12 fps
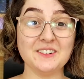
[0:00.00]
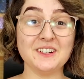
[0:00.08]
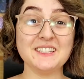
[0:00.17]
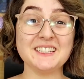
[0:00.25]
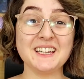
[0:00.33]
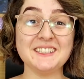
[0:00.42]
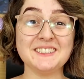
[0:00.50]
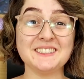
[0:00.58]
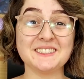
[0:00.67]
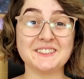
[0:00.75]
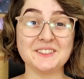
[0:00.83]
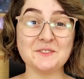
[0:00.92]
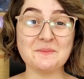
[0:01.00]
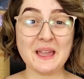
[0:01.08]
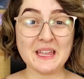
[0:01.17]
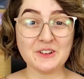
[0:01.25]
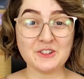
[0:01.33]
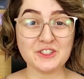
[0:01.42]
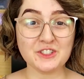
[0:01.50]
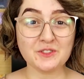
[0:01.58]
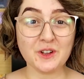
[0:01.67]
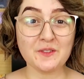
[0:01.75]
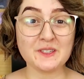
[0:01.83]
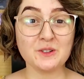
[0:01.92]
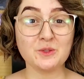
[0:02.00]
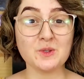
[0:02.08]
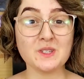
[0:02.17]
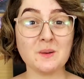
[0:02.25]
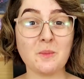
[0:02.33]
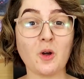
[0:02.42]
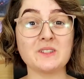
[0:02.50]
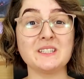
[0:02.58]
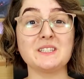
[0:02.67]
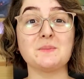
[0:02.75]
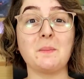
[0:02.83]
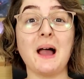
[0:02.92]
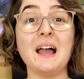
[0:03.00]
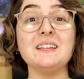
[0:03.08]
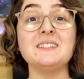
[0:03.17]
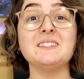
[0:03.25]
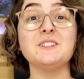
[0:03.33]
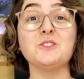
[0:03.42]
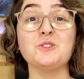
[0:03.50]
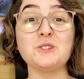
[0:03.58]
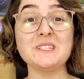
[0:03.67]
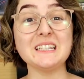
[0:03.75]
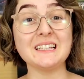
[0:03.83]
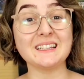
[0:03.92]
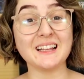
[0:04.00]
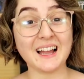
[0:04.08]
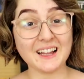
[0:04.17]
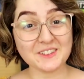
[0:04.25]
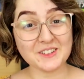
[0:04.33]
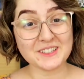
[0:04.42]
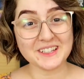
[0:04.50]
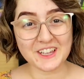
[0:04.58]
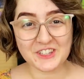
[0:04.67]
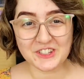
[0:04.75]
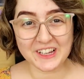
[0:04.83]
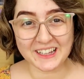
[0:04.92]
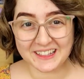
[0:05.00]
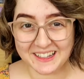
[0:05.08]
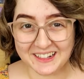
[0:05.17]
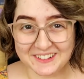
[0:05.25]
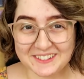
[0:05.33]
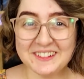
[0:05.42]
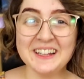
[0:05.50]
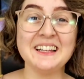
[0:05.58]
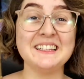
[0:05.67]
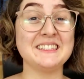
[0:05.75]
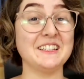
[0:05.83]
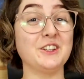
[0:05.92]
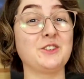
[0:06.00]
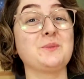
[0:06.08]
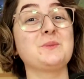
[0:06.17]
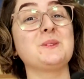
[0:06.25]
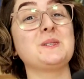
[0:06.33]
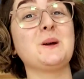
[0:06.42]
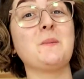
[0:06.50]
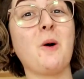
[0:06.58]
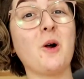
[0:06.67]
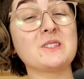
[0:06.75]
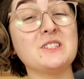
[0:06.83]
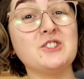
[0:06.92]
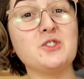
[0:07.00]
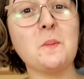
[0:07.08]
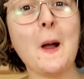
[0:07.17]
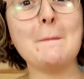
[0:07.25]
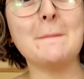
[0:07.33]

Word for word: Oi gente, tudo bem? Hoje a gente vai fazer um dos unboxings mais inusitados deste canal. Sim, nós vamos fazer um unboxing de uma